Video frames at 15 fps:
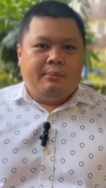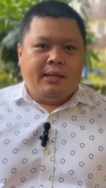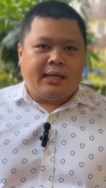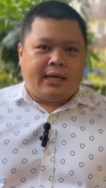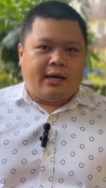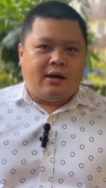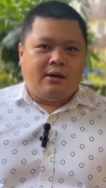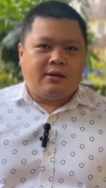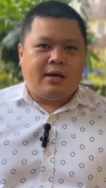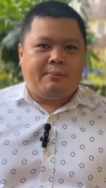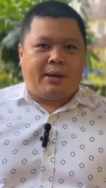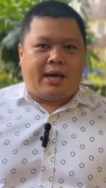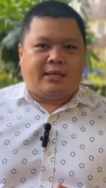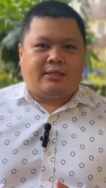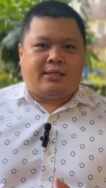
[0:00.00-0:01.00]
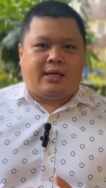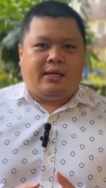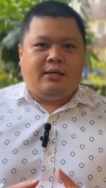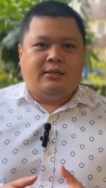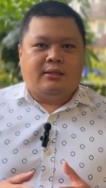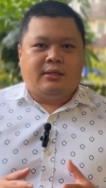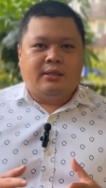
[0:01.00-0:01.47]
Bên cạnh đó các bạn
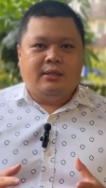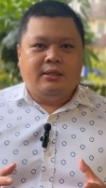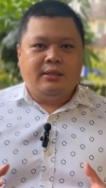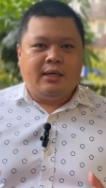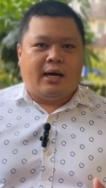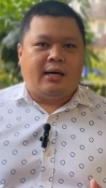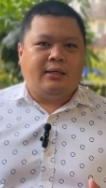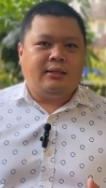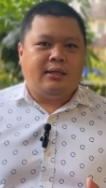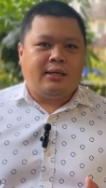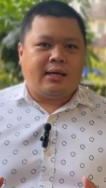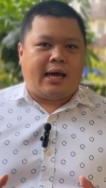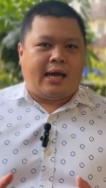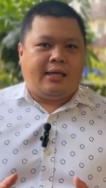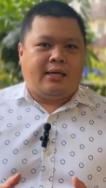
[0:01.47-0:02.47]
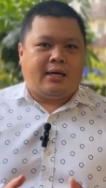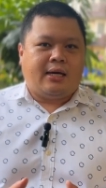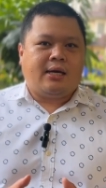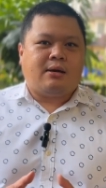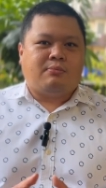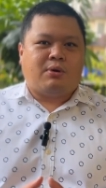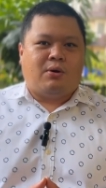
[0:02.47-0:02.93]
sẽ được hướng dẫn tất cả những
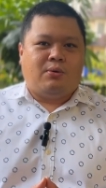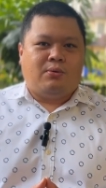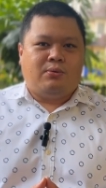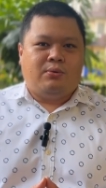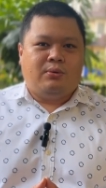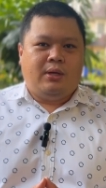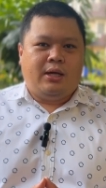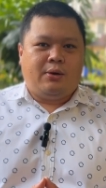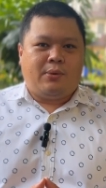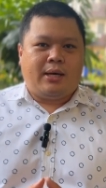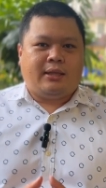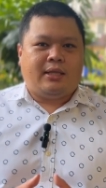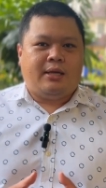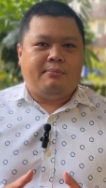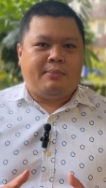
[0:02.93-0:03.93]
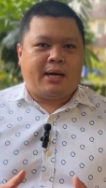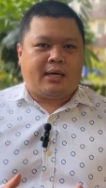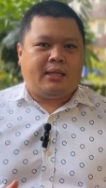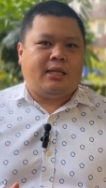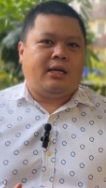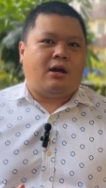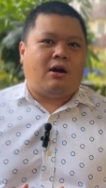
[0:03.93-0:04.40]
cái công cụ liên quan tới
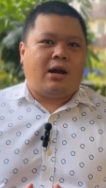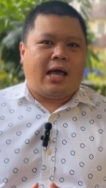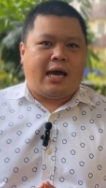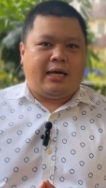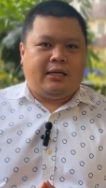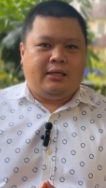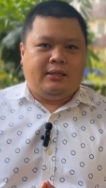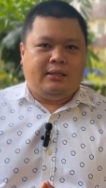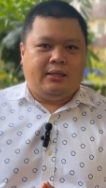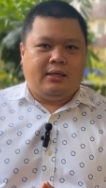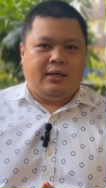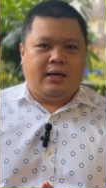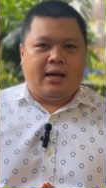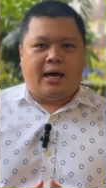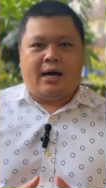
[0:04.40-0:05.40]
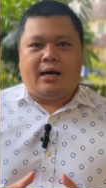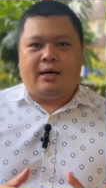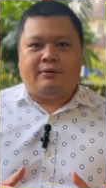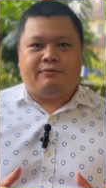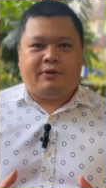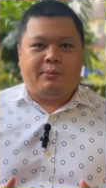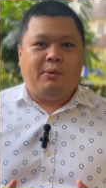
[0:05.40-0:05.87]
marketing online như
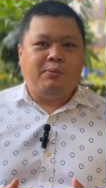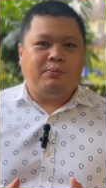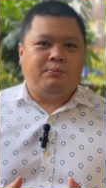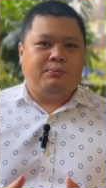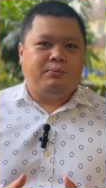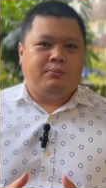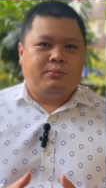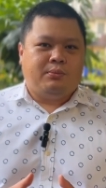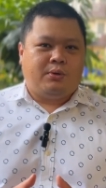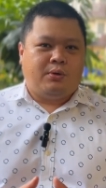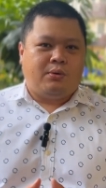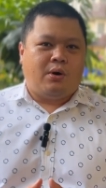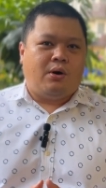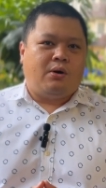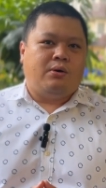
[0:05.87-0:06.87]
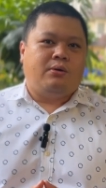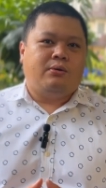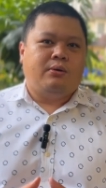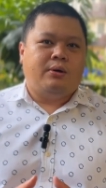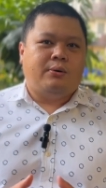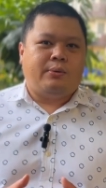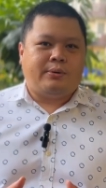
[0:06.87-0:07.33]
là Facebook, Google,
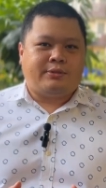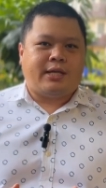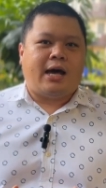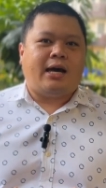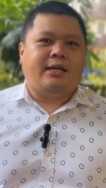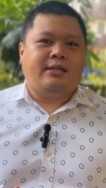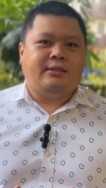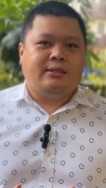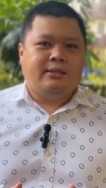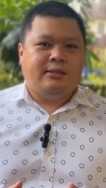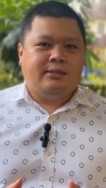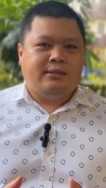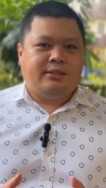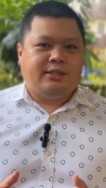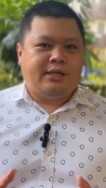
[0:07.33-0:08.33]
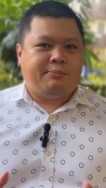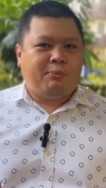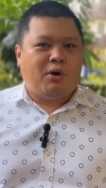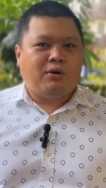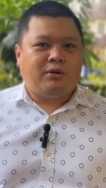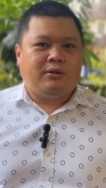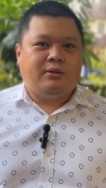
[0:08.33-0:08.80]
website,
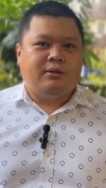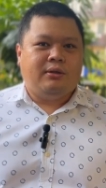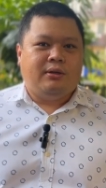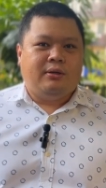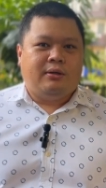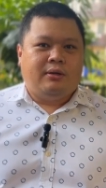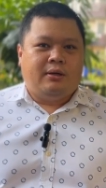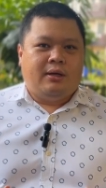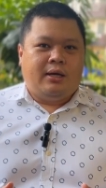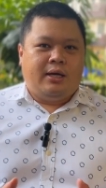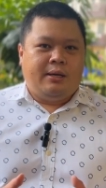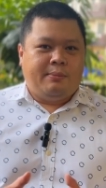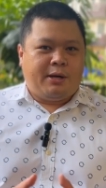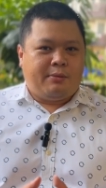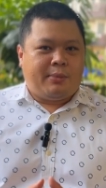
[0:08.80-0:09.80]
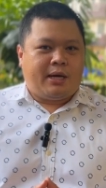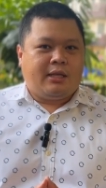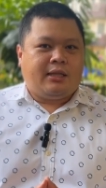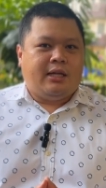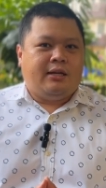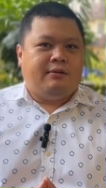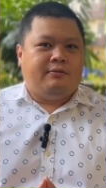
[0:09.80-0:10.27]
chatbot, email
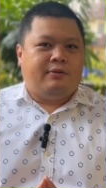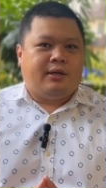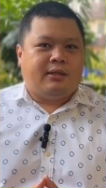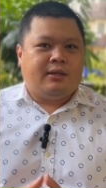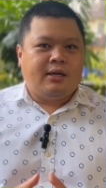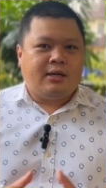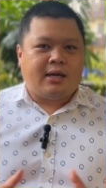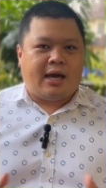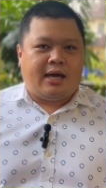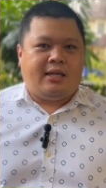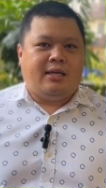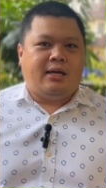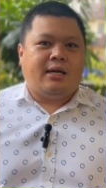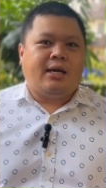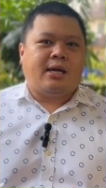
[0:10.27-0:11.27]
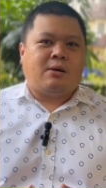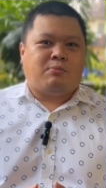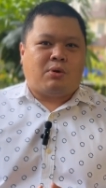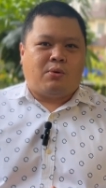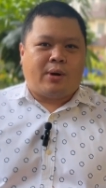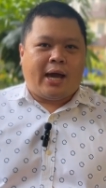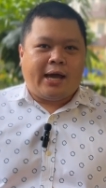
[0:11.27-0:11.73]
marketing và tất cả những cái
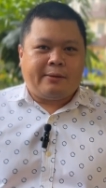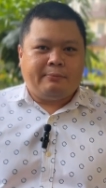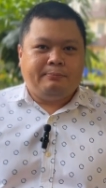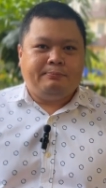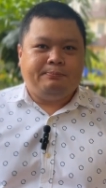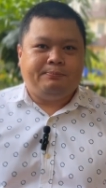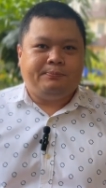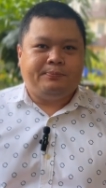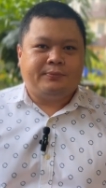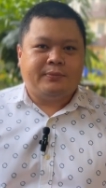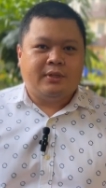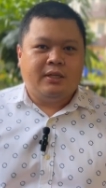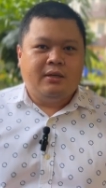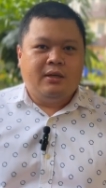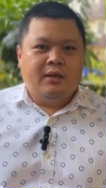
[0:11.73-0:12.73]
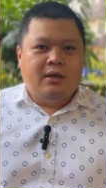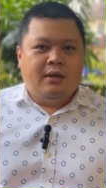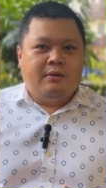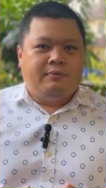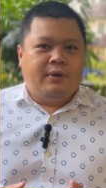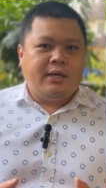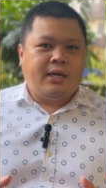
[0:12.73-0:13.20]
công cụ khác
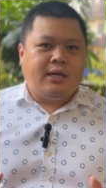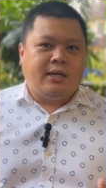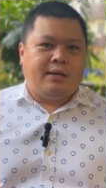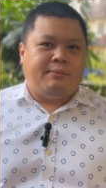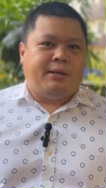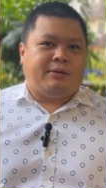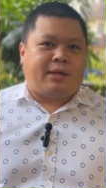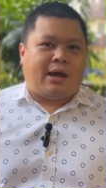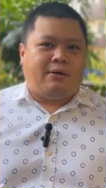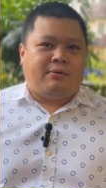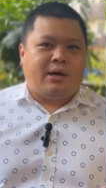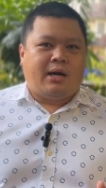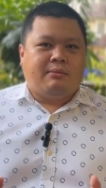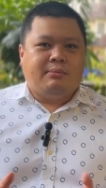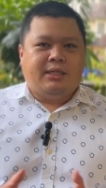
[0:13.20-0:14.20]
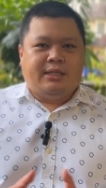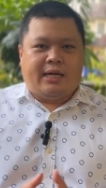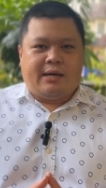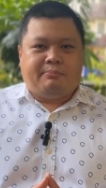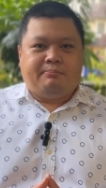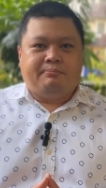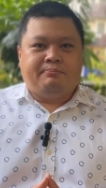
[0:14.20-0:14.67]
với kinh nghiệm đào tạo gần 10
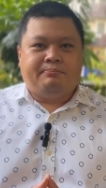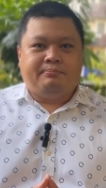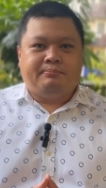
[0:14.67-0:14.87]
năm